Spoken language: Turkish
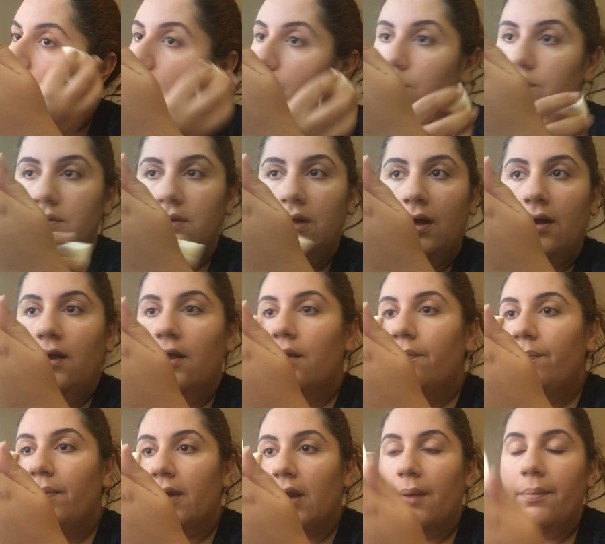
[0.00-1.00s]
Yoksa
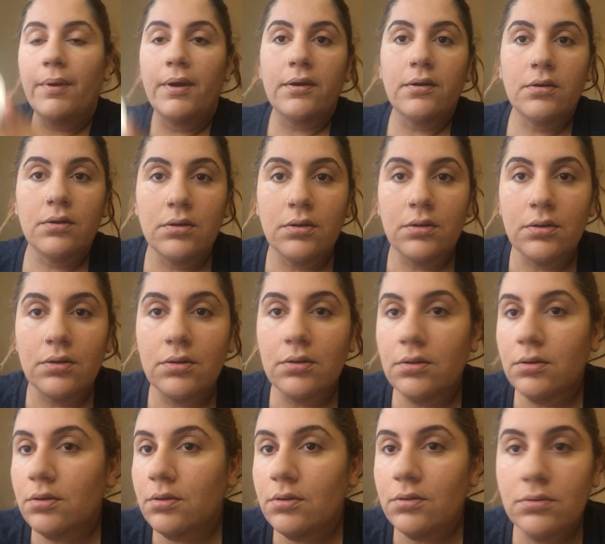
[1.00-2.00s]
hep beraber
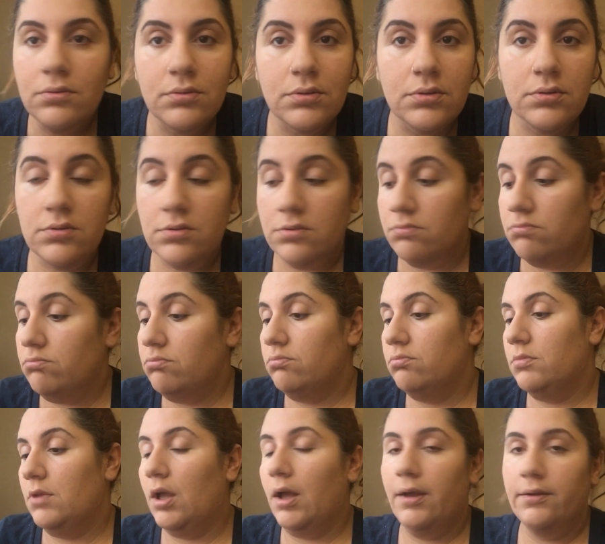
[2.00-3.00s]
gördünüz mü?
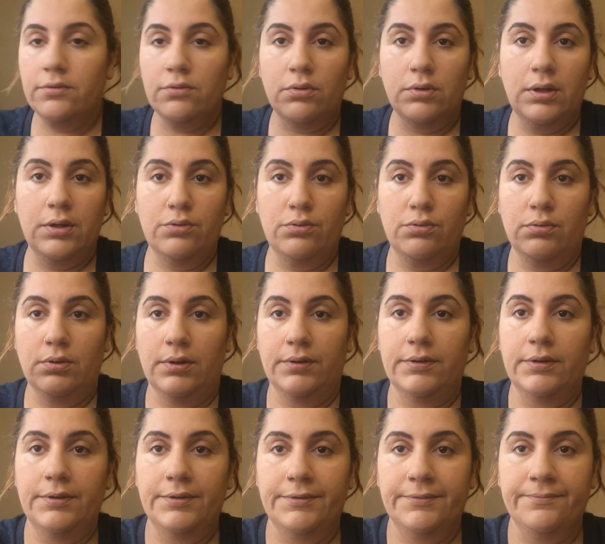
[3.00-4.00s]
Gayet kolay
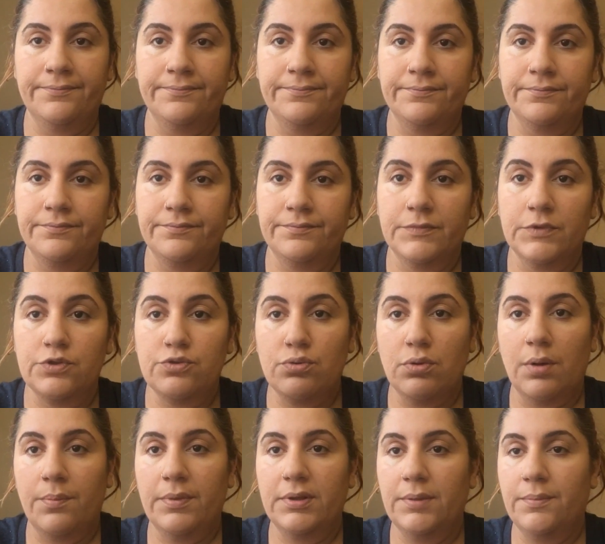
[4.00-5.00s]
uyguladı.
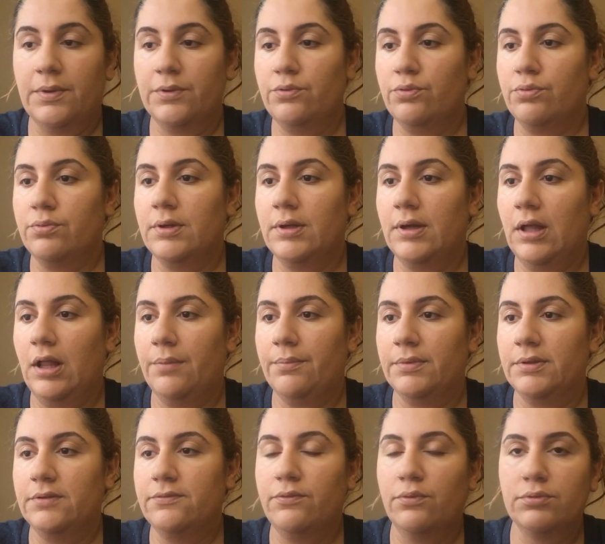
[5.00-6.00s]
Çok aman aman üründe
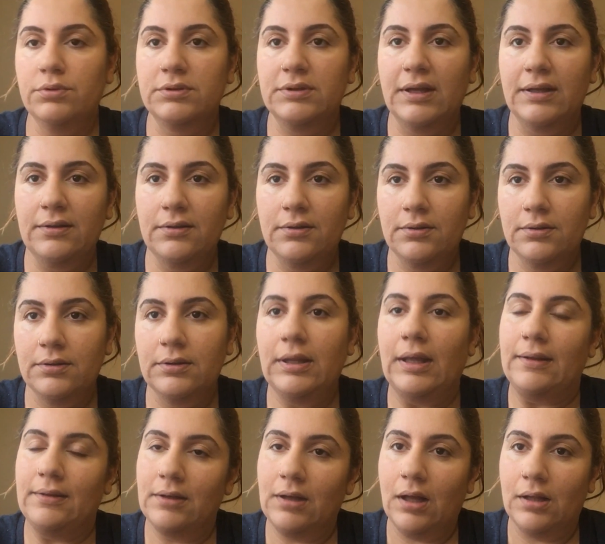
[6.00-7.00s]
kalmadı. Fondöten
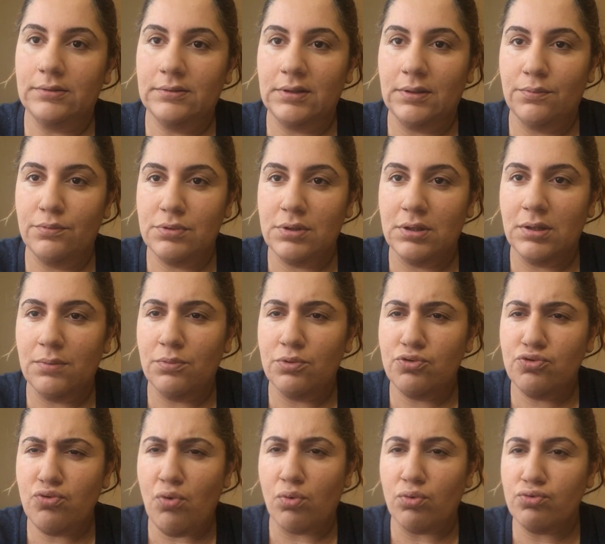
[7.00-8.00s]
yani kaldı tabii üzerinde ama
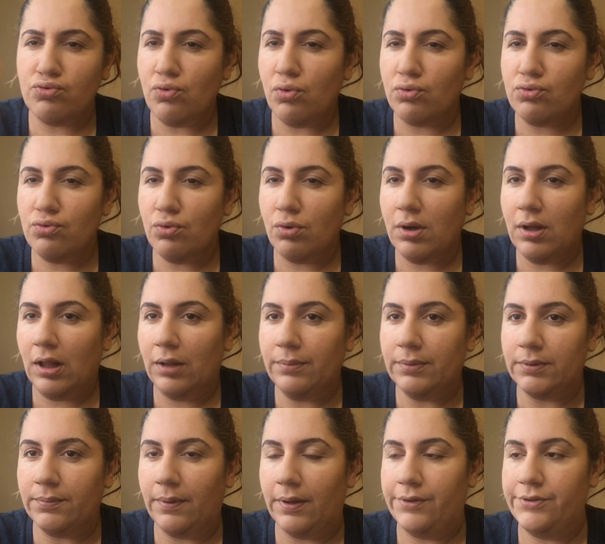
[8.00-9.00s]
çok çok çok
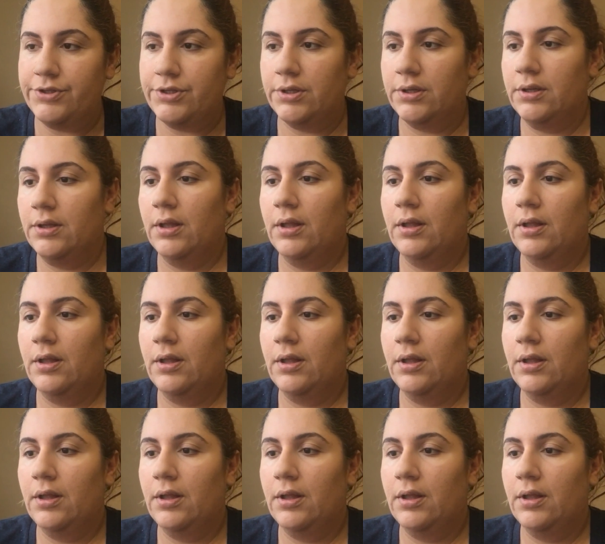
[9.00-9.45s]
kalmadı bence.